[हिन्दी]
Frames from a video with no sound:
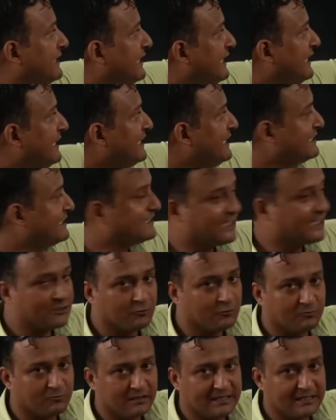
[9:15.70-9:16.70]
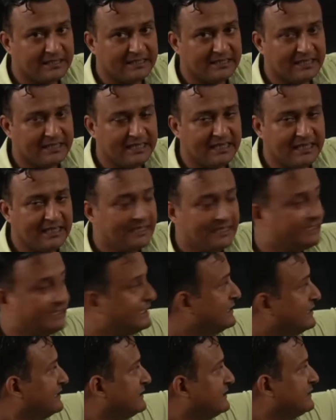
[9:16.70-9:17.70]
एक से तो बड़ी है
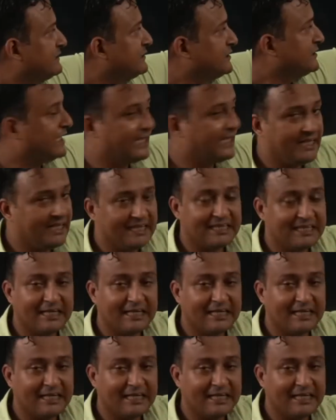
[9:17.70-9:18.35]
छः